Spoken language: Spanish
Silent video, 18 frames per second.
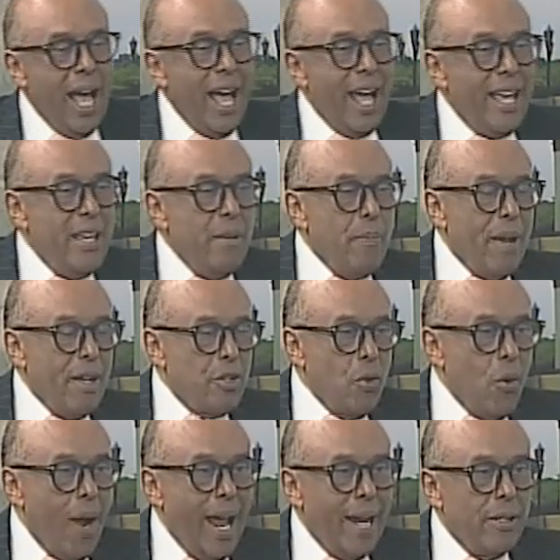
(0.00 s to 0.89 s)
ahí
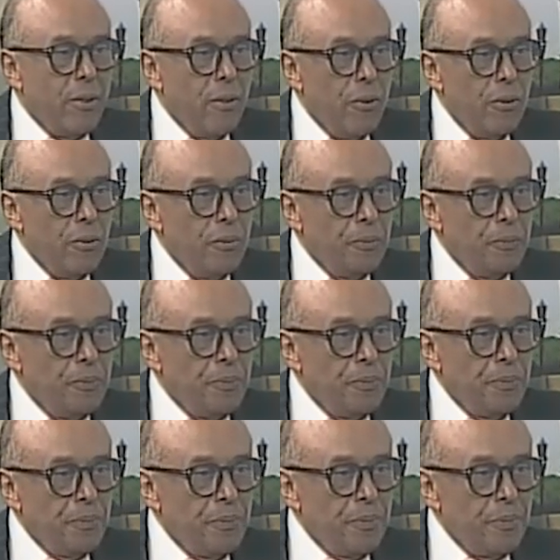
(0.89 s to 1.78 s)
pasó algo.
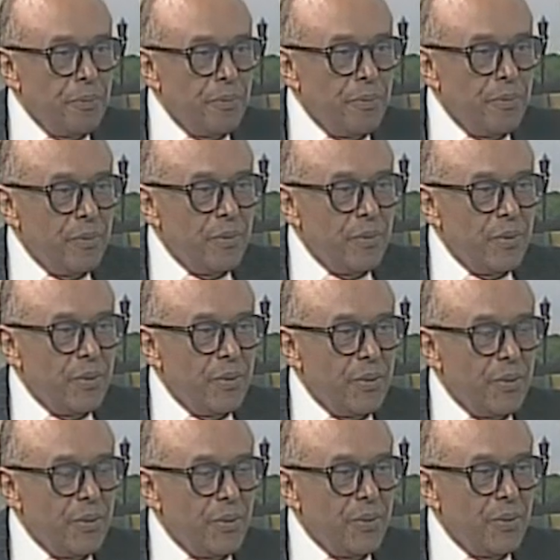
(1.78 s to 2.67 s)

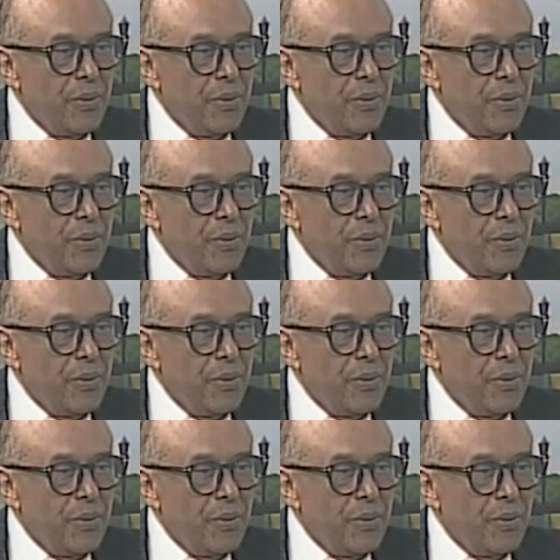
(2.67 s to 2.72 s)
Sí,